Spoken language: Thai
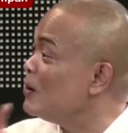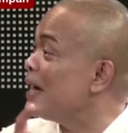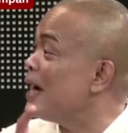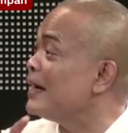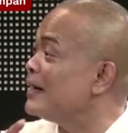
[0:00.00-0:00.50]
หน้า
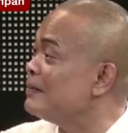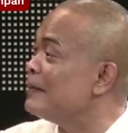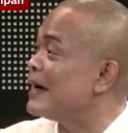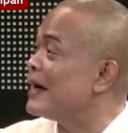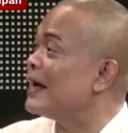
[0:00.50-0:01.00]
หรือไป
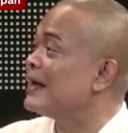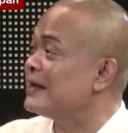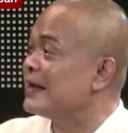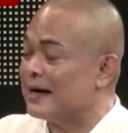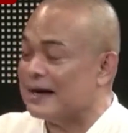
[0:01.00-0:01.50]
อะไร
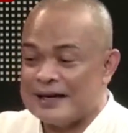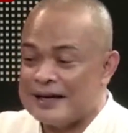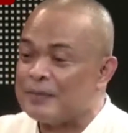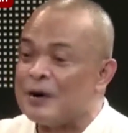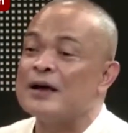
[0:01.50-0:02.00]
อะไรเรียบ
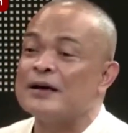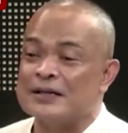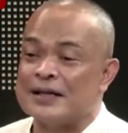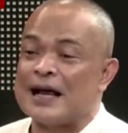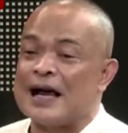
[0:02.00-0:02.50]
ร้อยก็จัด
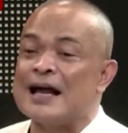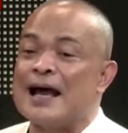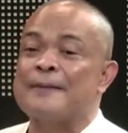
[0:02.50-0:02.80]
การได้